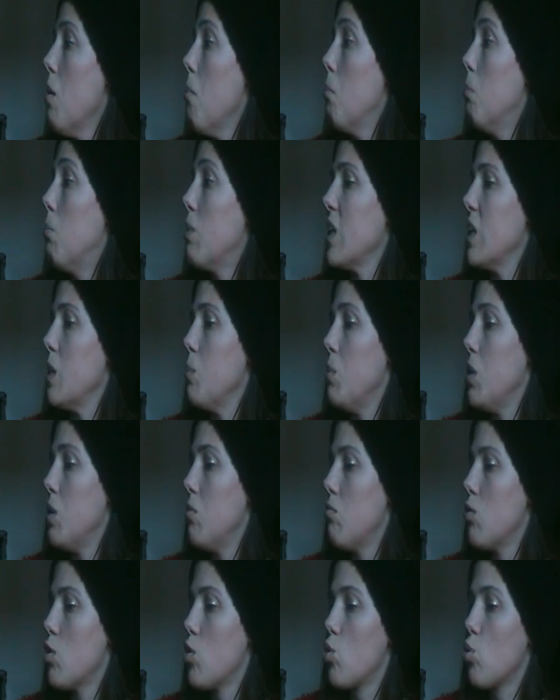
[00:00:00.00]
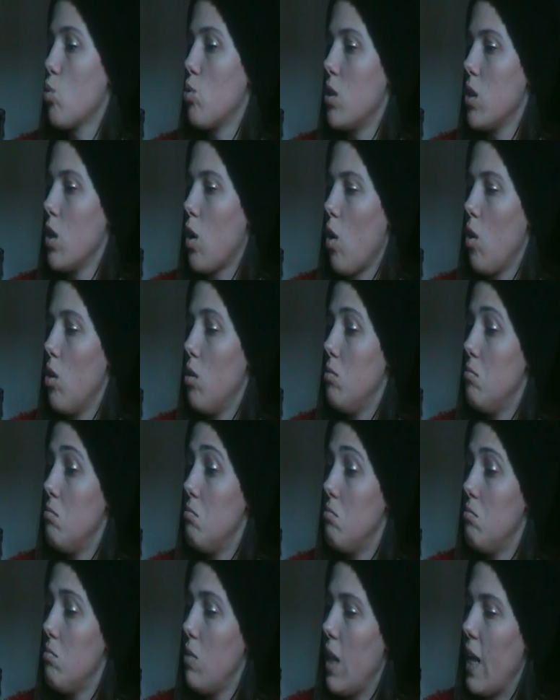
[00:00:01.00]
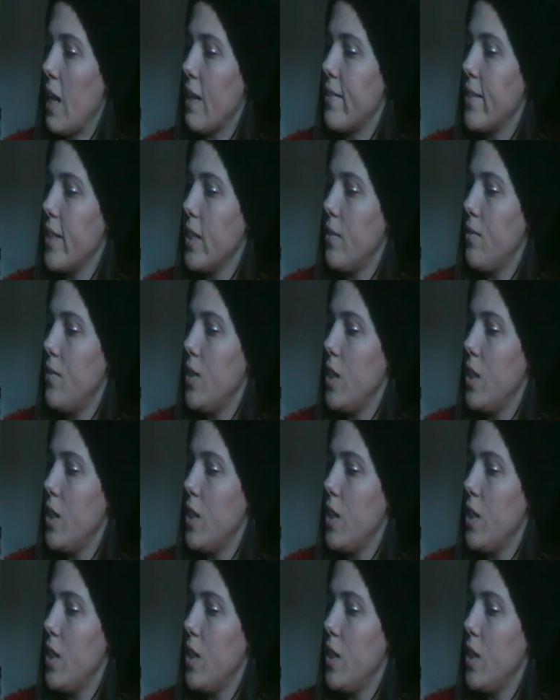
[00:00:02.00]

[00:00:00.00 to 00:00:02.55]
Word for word: Brimi su Tirol, latte di